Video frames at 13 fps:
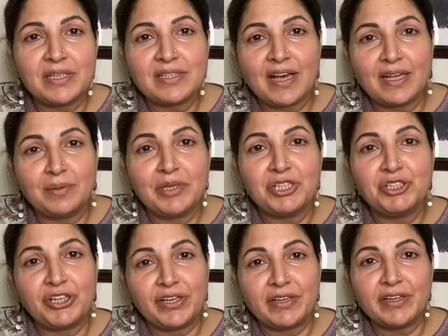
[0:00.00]
साथ मैं
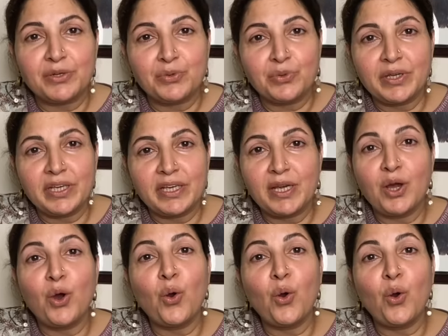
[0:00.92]
शेयर करूँगी